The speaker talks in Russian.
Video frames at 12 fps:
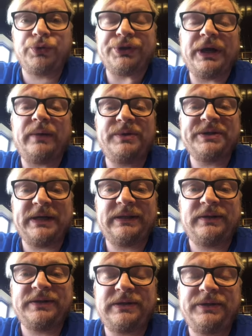нужно
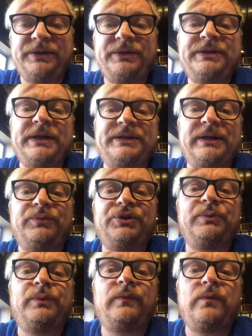обязательно следить за тем,
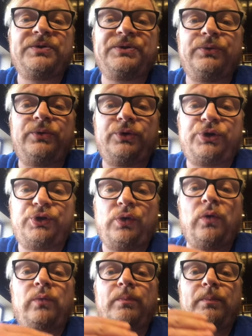чтобы воздух
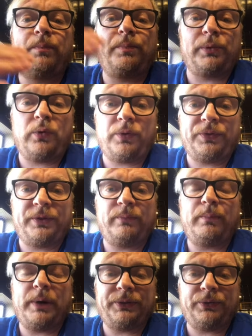шел плотным
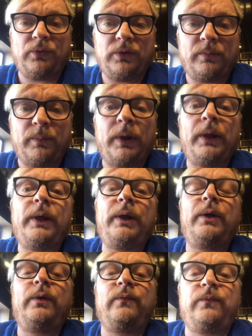потоком.
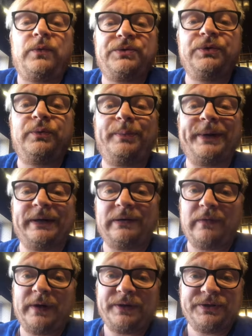Воздух
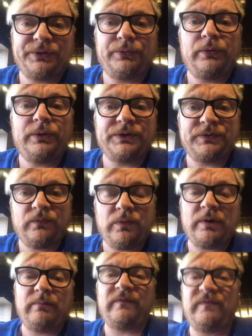прерывается только
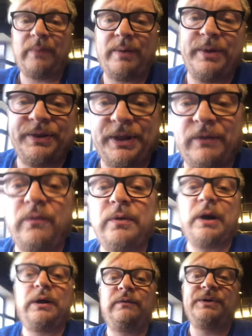звуком в момент того,
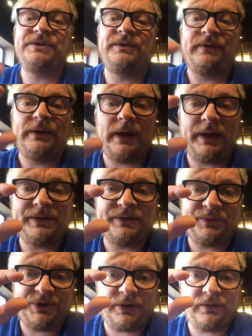как вы
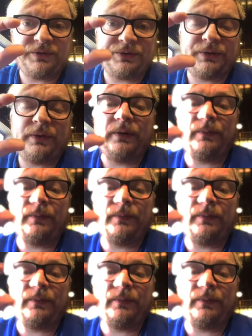сдвигаете челюсть.